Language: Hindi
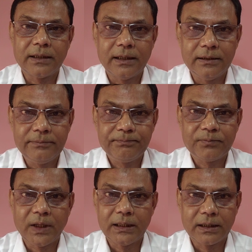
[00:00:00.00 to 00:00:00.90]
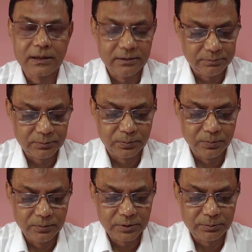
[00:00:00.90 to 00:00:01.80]
नाले नाला का
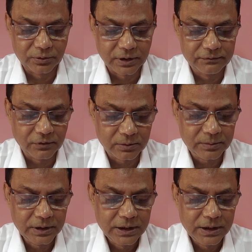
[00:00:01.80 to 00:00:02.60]
पुरल फॉर्म